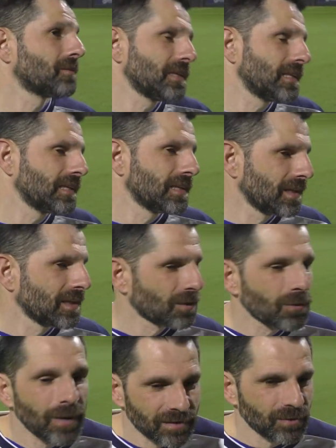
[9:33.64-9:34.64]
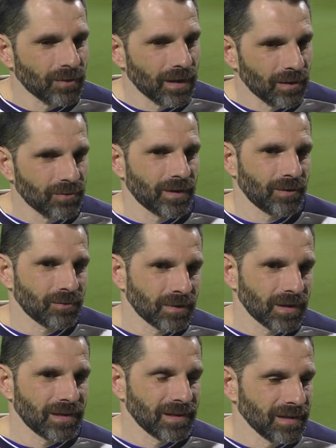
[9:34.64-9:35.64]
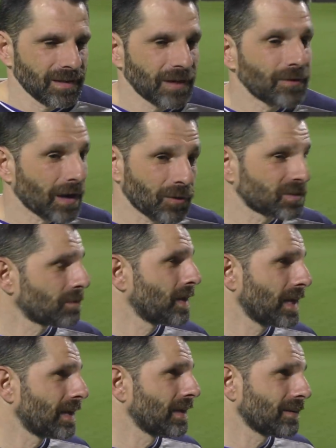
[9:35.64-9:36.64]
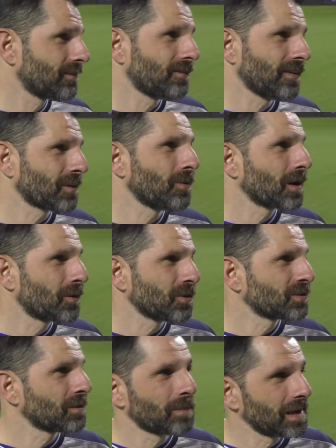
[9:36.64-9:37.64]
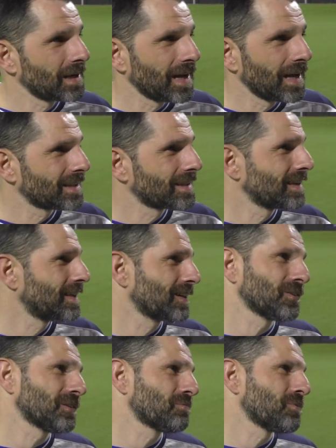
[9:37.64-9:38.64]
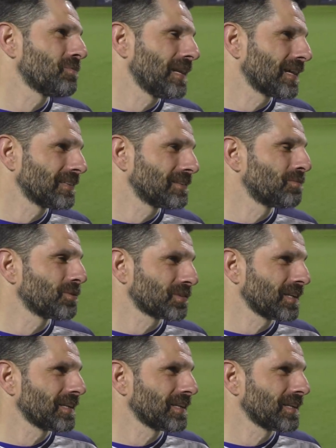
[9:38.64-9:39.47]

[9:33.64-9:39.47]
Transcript: Quindi questo è, un, è, un, è, una cosa bella, far qualcosa per gli altri è la cosa più bella che ci possa